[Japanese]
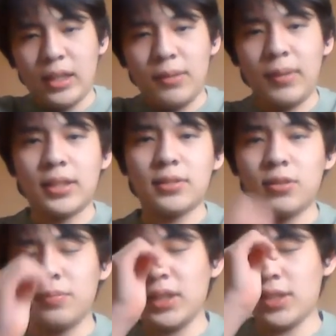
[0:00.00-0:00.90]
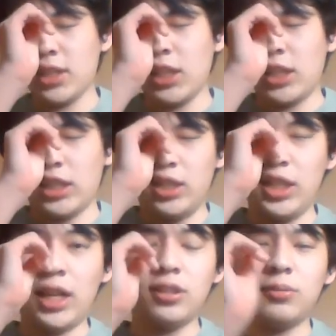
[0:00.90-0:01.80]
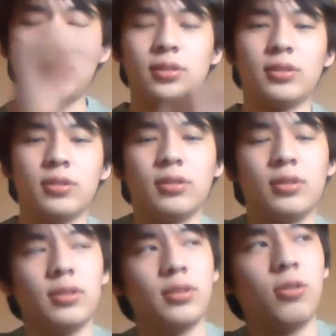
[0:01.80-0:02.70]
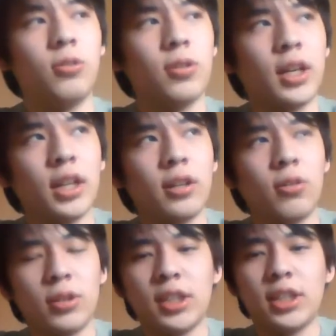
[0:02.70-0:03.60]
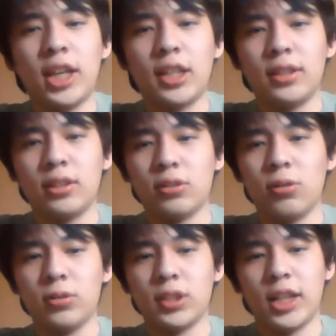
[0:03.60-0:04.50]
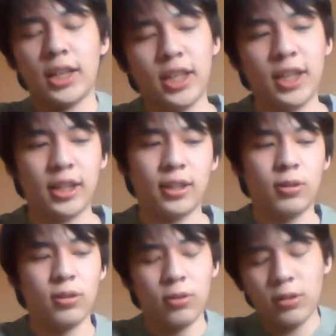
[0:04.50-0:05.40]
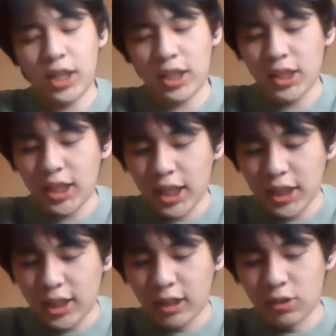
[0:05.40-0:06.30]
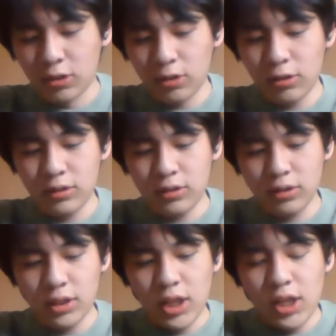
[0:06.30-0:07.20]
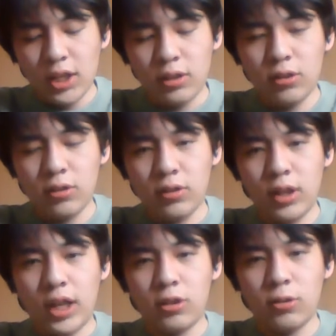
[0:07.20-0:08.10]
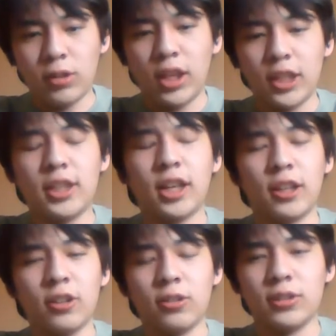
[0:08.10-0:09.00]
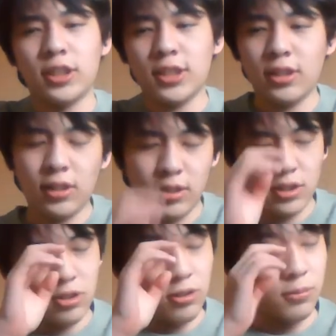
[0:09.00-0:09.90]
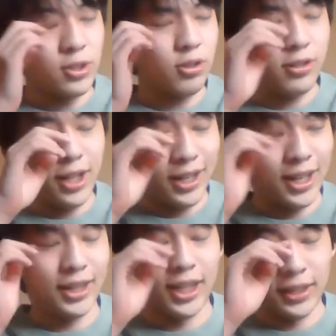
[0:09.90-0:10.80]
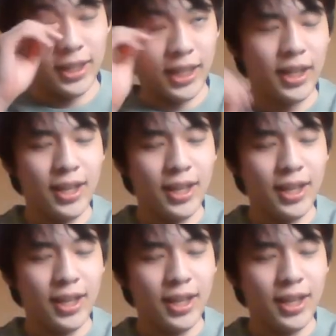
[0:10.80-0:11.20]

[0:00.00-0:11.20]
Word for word: まあその別に理学部の方が結構行きたいっていう方になってたんで、俺大きな1回行ったけど教育の大きな行ったけど全然授業面白くなかったんで、